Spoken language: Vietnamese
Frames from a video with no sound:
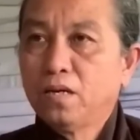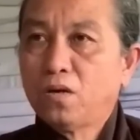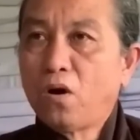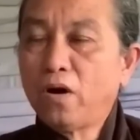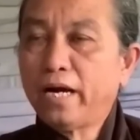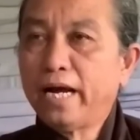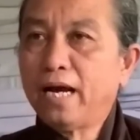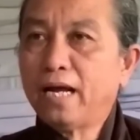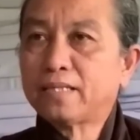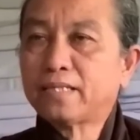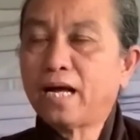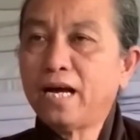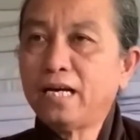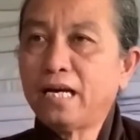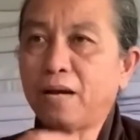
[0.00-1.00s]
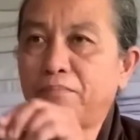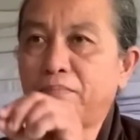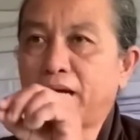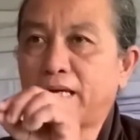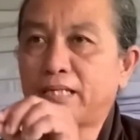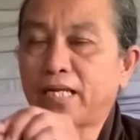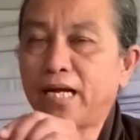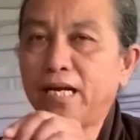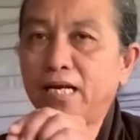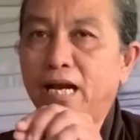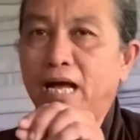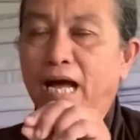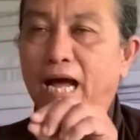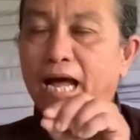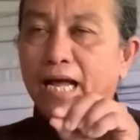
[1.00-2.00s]
Có nghĩa là tới năm canh tí
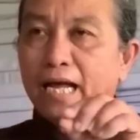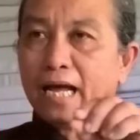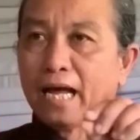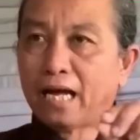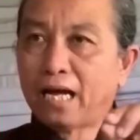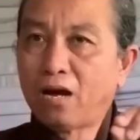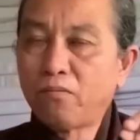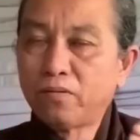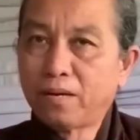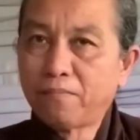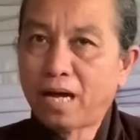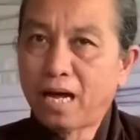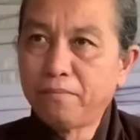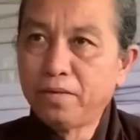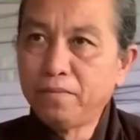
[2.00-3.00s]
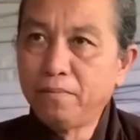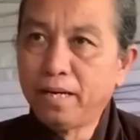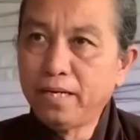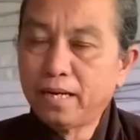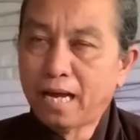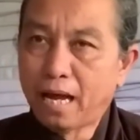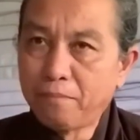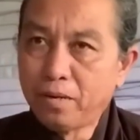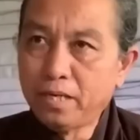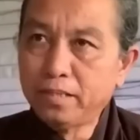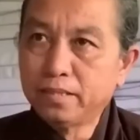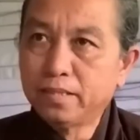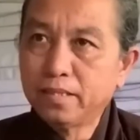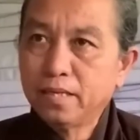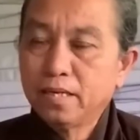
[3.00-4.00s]
là 2020 20.
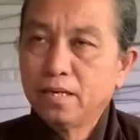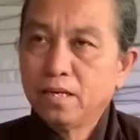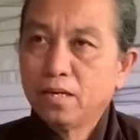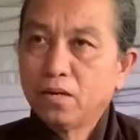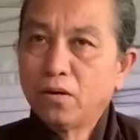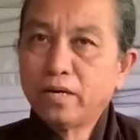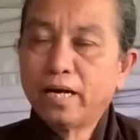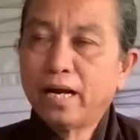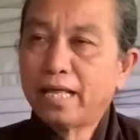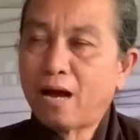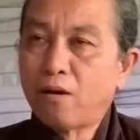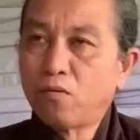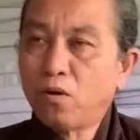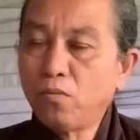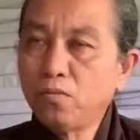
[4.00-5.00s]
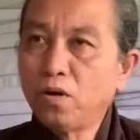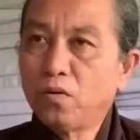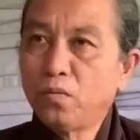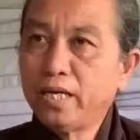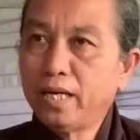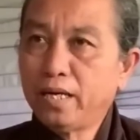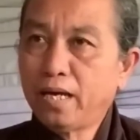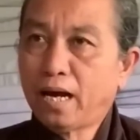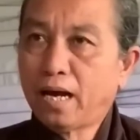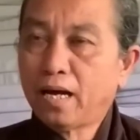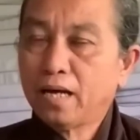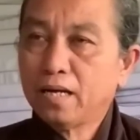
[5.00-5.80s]
Có nghĩa là vào khung rồi quý vị à.